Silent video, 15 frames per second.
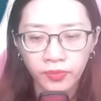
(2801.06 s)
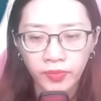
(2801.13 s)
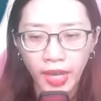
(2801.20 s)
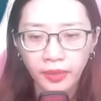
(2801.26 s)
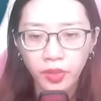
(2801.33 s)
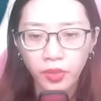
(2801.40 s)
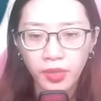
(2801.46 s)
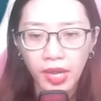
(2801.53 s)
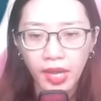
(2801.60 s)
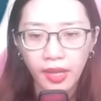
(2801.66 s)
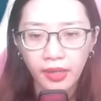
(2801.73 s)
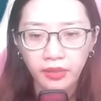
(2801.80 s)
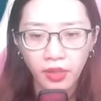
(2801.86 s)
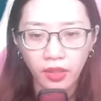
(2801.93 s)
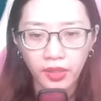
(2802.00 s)
Tả Tiểu
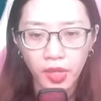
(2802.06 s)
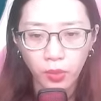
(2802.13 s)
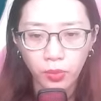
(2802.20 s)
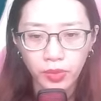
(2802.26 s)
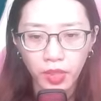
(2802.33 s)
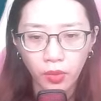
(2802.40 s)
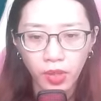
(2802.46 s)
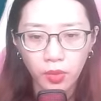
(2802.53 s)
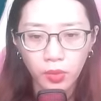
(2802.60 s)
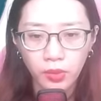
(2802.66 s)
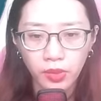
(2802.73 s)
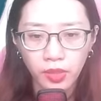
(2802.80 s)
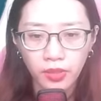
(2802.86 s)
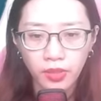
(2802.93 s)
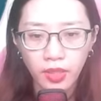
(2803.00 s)
Đa khởi động đầu óc,
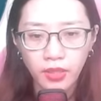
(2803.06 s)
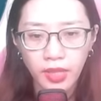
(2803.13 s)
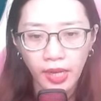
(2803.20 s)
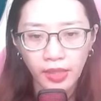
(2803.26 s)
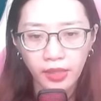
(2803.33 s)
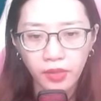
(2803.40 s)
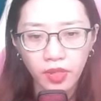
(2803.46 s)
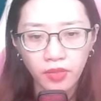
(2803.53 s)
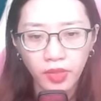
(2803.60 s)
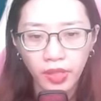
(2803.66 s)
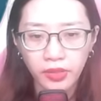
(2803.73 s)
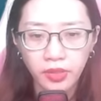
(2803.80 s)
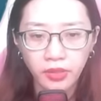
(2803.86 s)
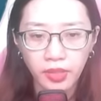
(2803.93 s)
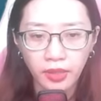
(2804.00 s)
nhớ lại có vẻ
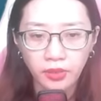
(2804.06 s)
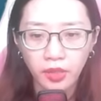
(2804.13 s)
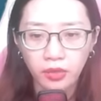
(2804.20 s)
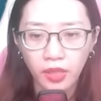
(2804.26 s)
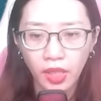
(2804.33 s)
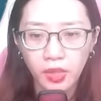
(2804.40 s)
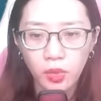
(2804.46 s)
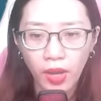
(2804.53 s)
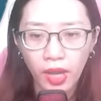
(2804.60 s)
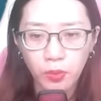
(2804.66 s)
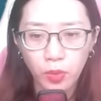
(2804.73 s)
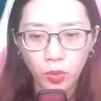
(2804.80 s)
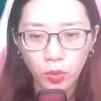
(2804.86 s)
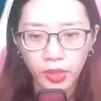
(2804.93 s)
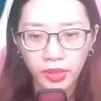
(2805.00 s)
như đã từng thấy qua
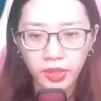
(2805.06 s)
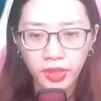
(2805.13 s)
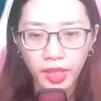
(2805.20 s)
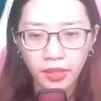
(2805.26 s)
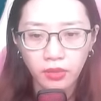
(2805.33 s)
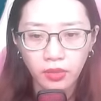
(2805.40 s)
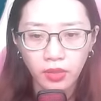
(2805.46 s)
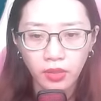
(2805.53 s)
một quyển sách,